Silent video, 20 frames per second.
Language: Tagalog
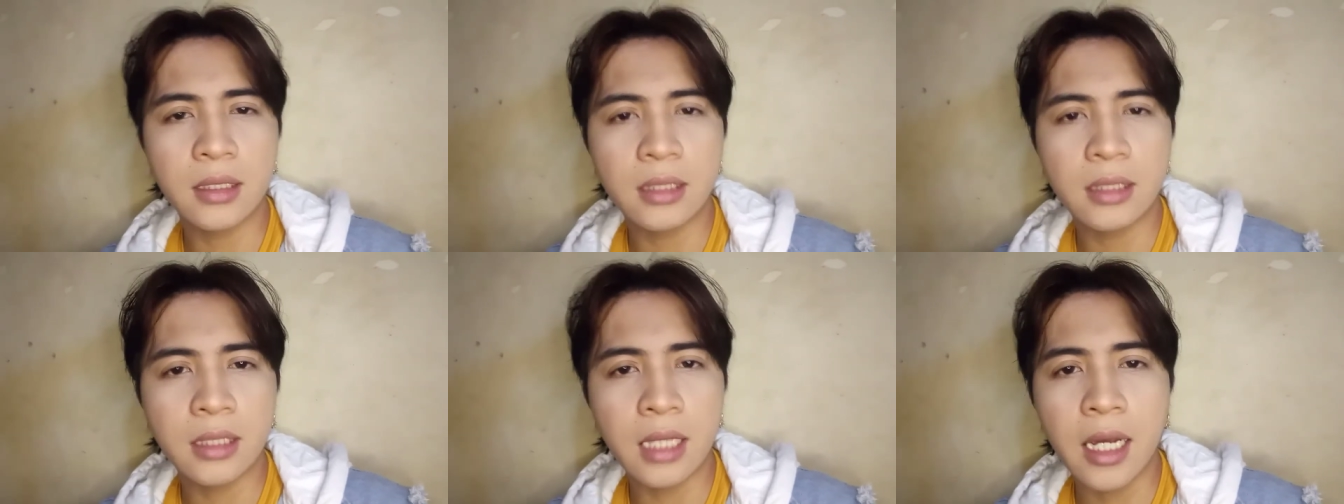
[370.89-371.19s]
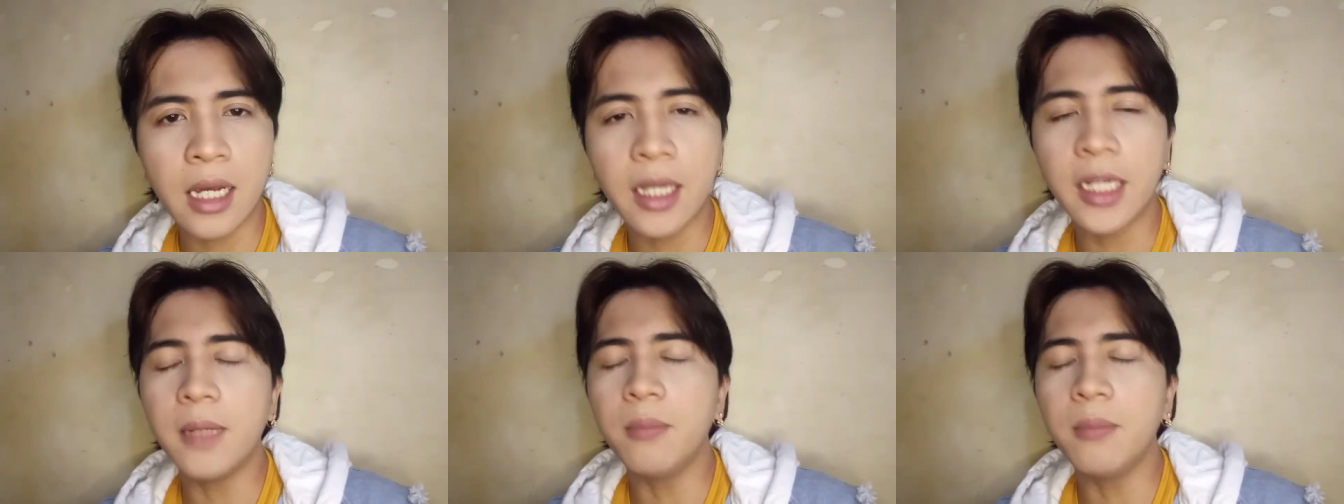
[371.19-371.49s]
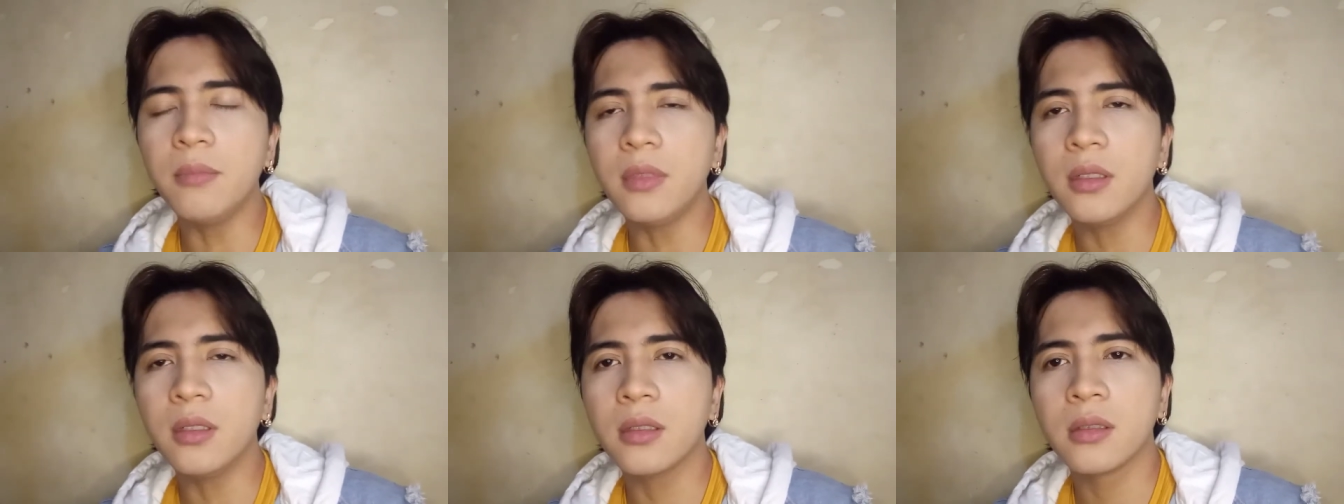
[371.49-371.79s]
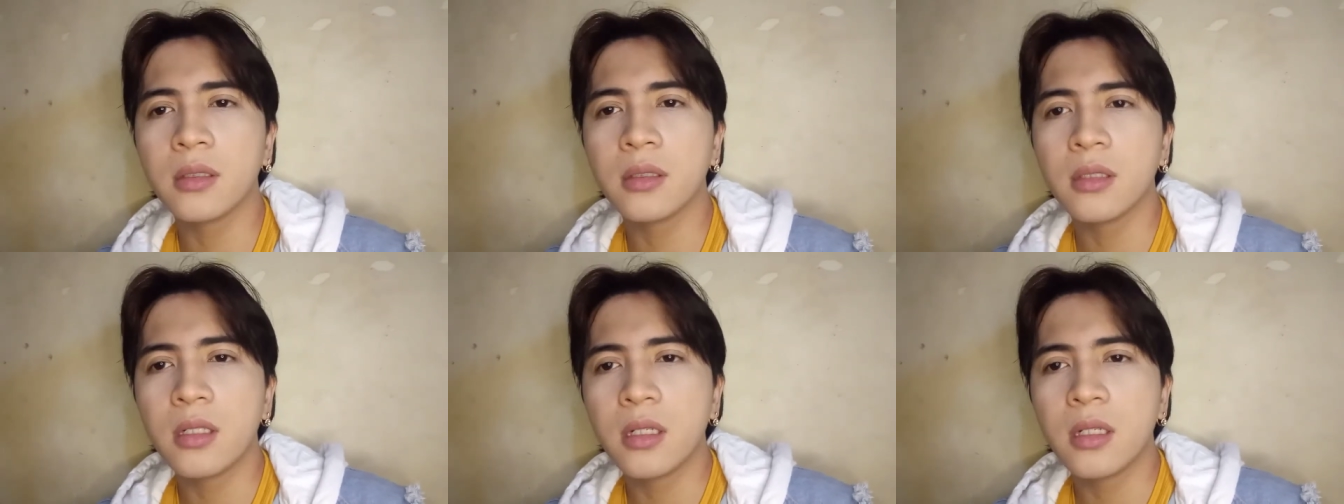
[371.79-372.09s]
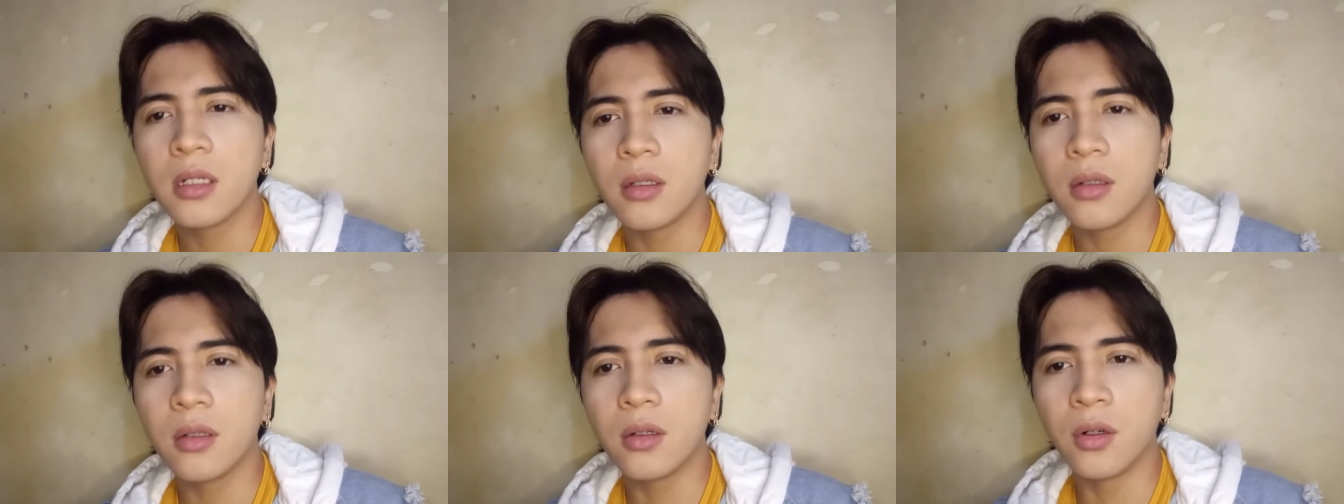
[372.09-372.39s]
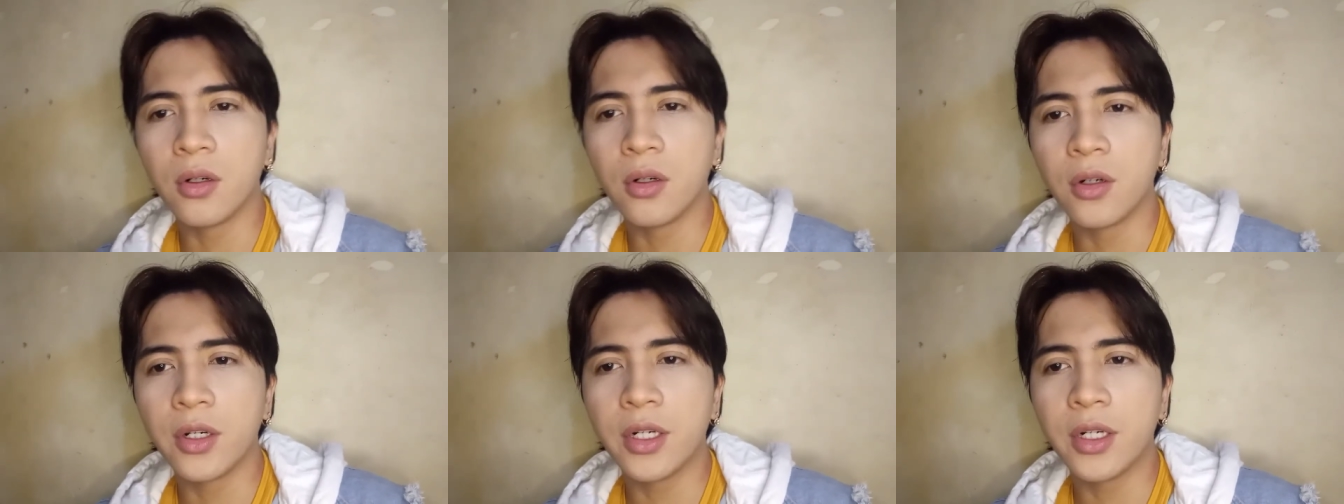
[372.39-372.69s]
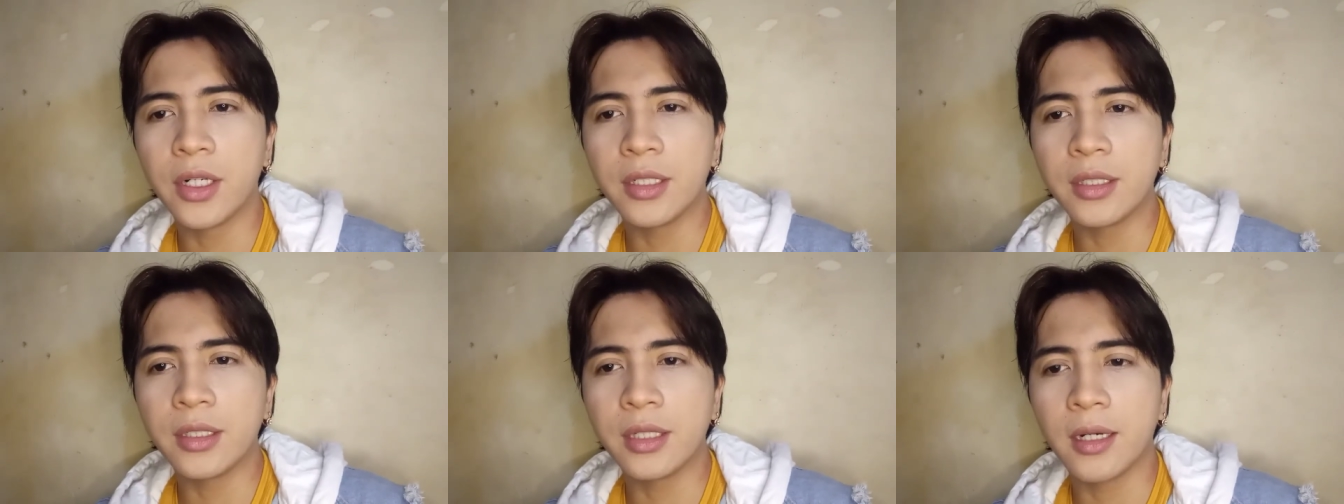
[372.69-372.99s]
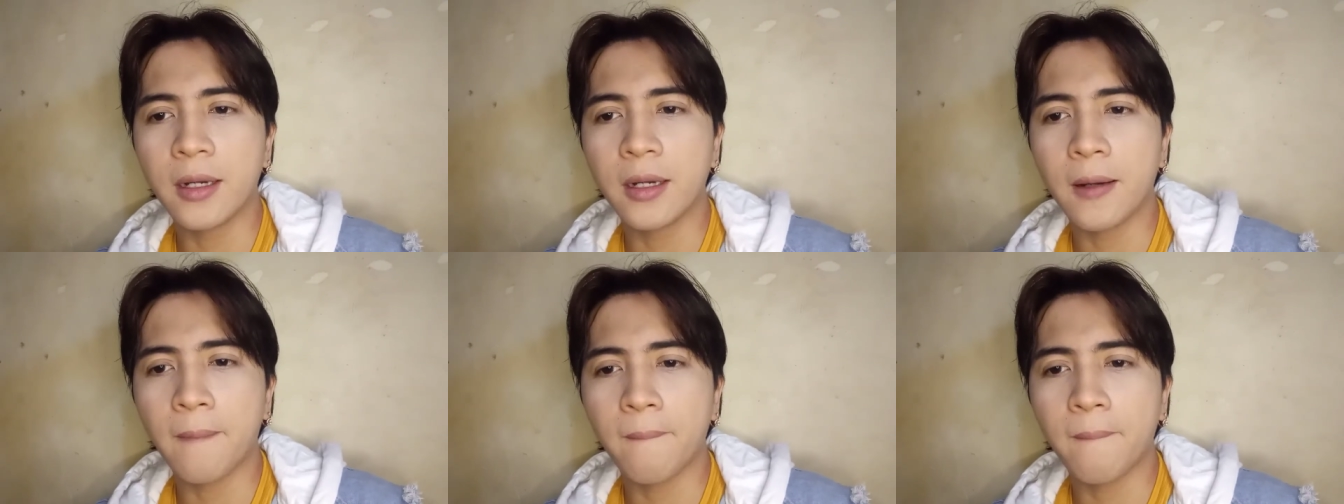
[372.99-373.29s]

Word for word: time or ng